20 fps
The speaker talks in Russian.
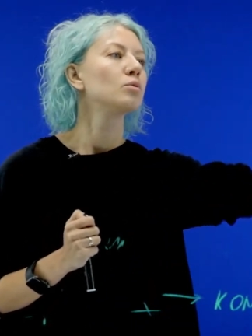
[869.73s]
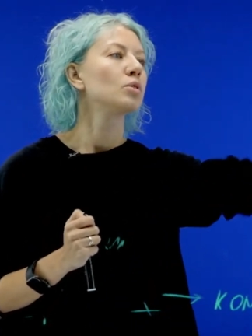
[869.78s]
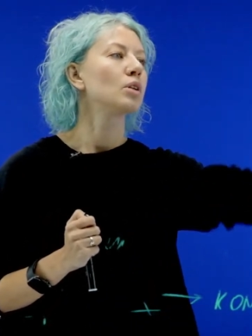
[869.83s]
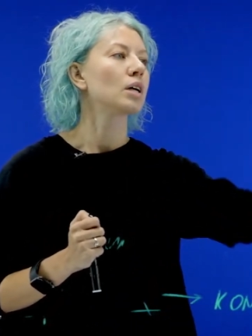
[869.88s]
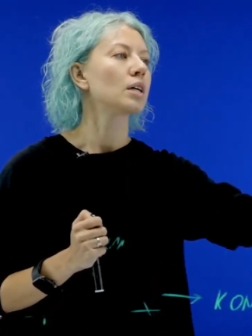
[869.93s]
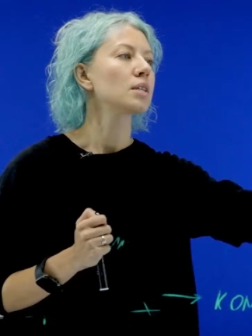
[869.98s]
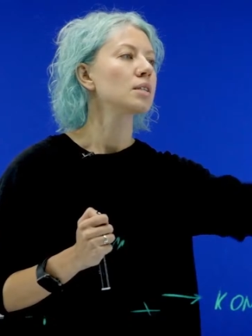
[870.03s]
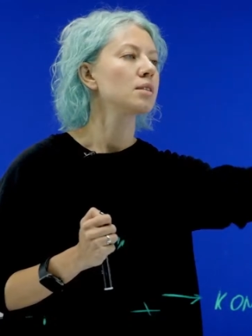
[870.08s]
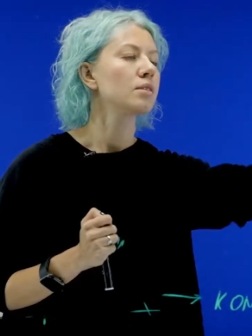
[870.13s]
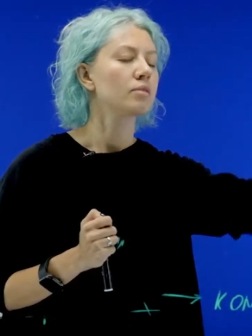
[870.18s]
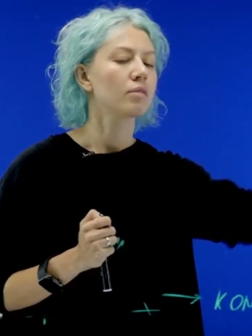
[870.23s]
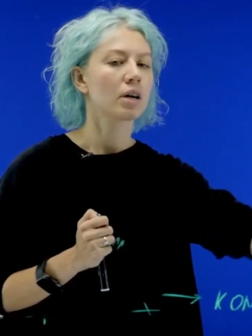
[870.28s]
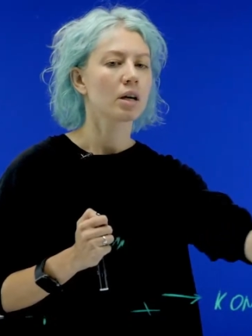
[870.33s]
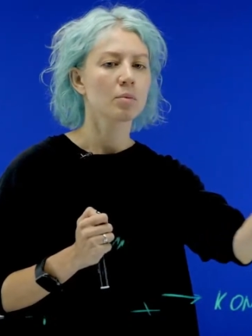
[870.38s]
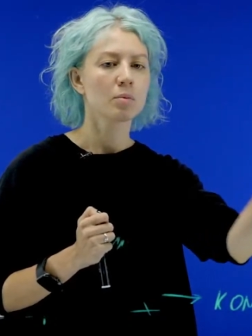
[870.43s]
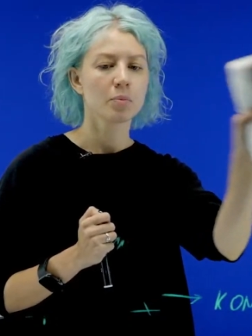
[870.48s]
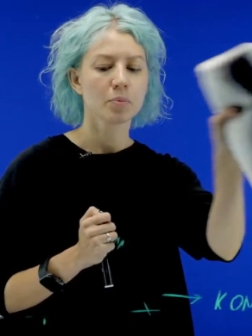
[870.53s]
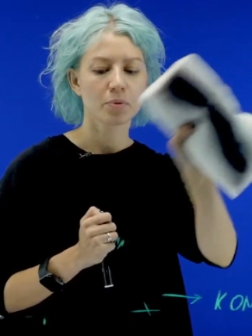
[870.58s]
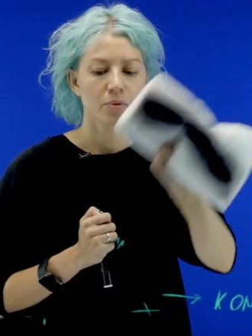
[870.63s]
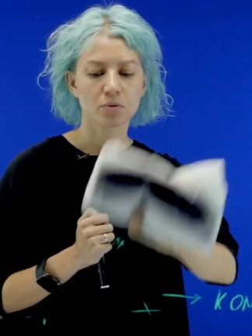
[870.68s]
нас с
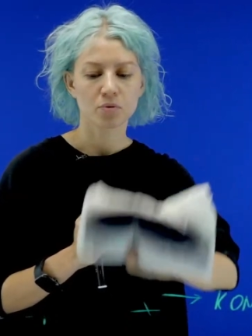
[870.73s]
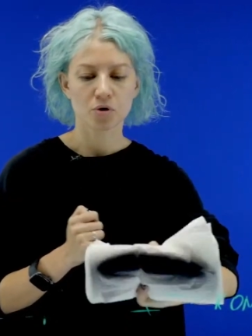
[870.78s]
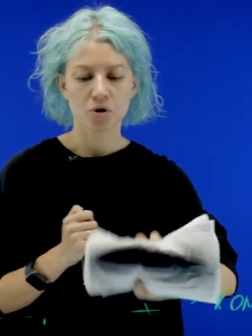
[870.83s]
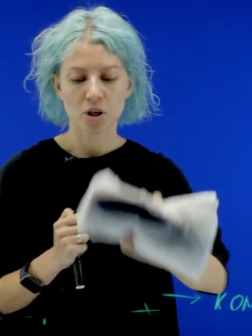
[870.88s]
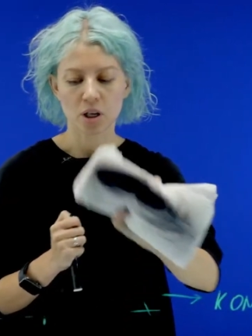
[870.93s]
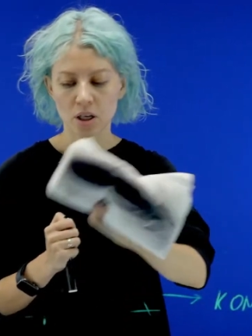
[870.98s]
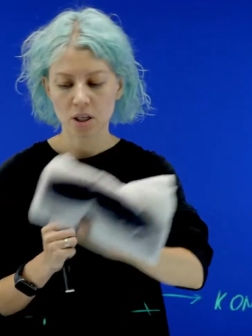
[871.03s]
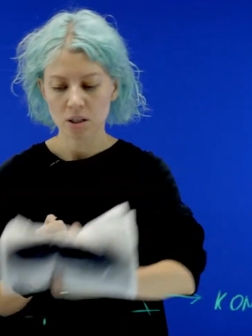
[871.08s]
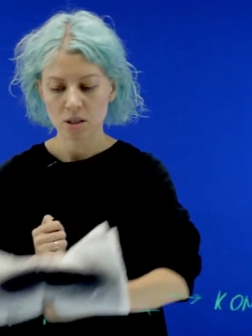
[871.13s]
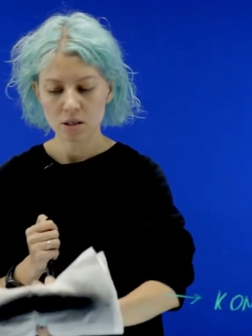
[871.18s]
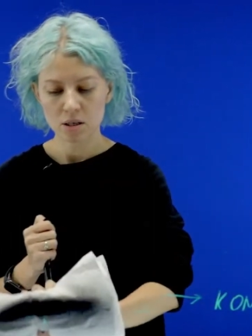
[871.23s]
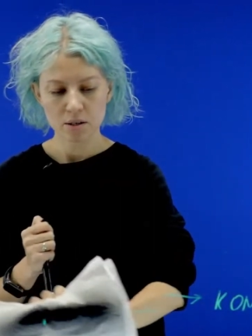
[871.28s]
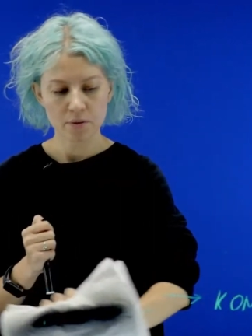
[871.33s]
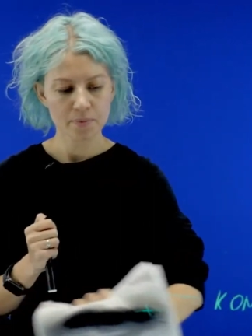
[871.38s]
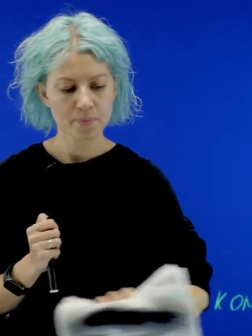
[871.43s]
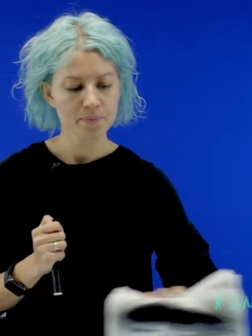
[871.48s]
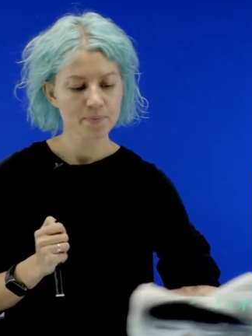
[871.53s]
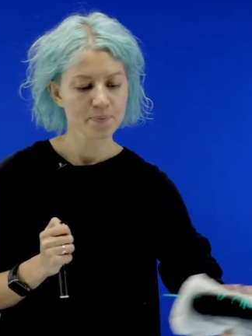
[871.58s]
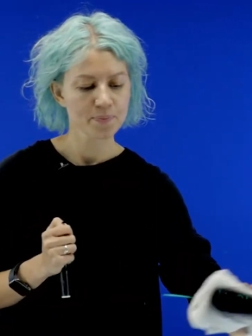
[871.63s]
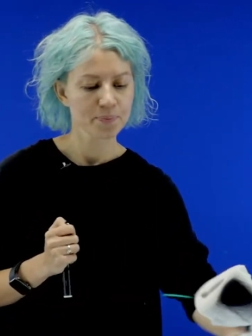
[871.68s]
вами
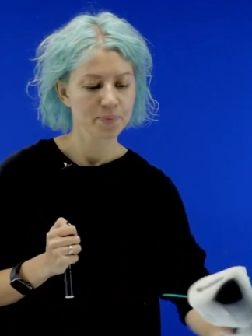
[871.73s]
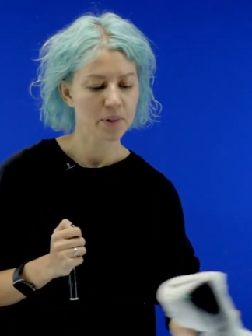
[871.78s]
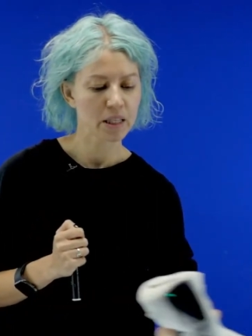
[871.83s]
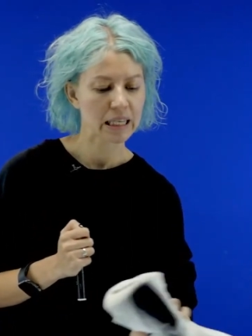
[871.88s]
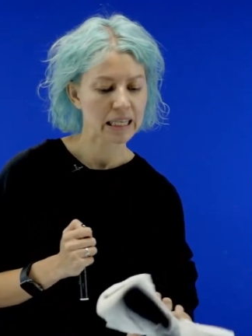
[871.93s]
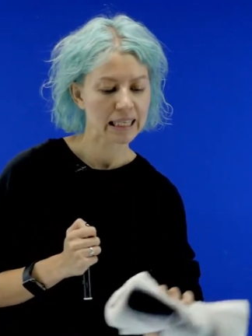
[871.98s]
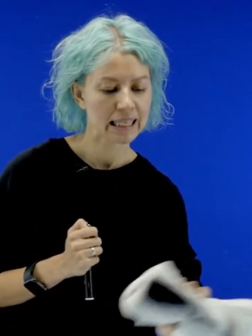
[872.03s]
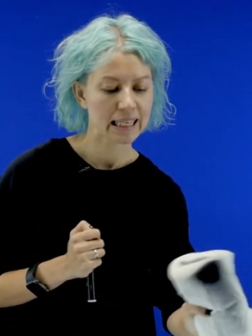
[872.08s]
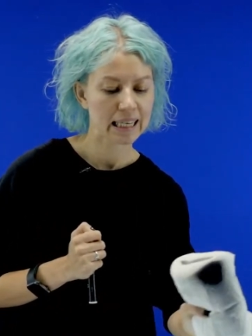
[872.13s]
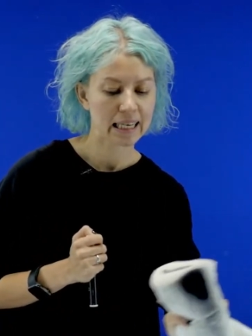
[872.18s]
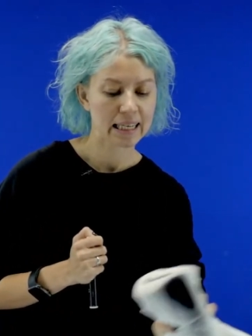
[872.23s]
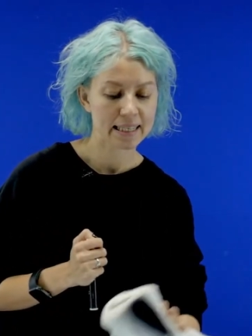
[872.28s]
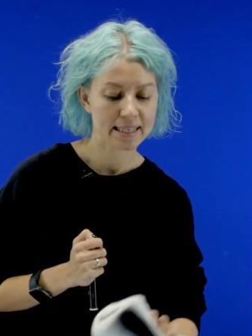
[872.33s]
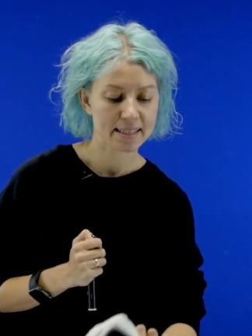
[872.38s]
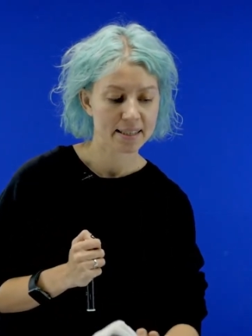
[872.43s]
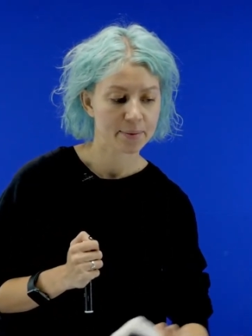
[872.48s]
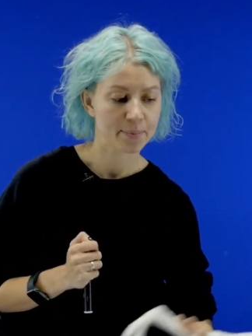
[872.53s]
получается три кейса.